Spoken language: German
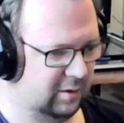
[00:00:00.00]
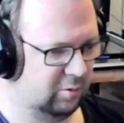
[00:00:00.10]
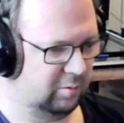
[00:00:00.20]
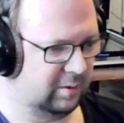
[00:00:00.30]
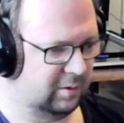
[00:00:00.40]

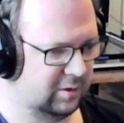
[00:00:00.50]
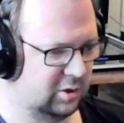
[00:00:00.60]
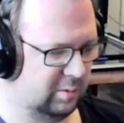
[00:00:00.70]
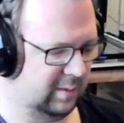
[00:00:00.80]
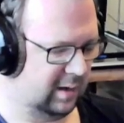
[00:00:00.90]
tun wir uns
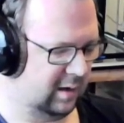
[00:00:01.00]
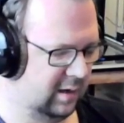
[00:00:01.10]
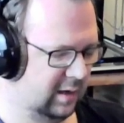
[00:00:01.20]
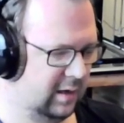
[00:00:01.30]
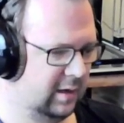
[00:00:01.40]
schon mal
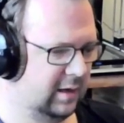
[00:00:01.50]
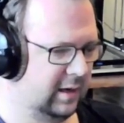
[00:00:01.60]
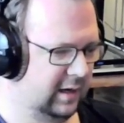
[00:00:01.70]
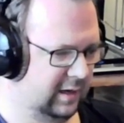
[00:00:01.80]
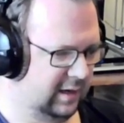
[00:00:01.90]

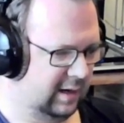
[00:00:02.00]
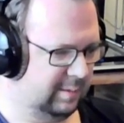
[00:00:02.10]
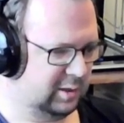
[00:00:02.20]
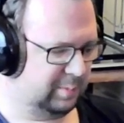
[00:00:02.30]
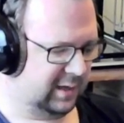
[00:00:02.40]
in den
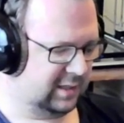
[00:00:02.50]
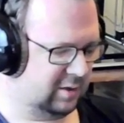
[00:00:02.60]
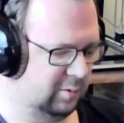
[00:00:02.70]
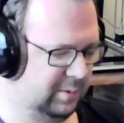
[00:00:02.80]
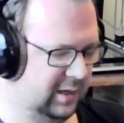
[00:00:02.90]
Arbeitsspeicher
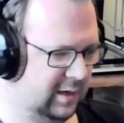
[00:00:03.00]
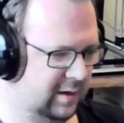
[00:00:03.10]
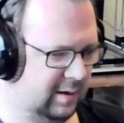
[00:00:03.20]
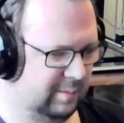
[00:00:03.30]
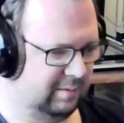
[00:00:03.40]

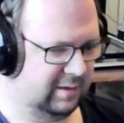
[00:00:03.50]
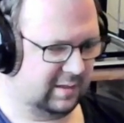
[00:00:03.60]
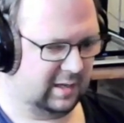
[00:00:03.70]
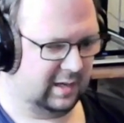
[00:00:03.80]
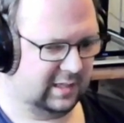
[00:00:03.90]
kopieren, damit wir sie
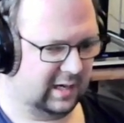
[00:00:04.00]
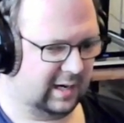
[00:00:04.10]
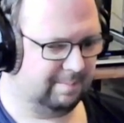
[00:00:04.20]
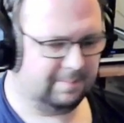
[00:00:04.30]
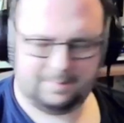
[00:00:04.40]
gleich haben.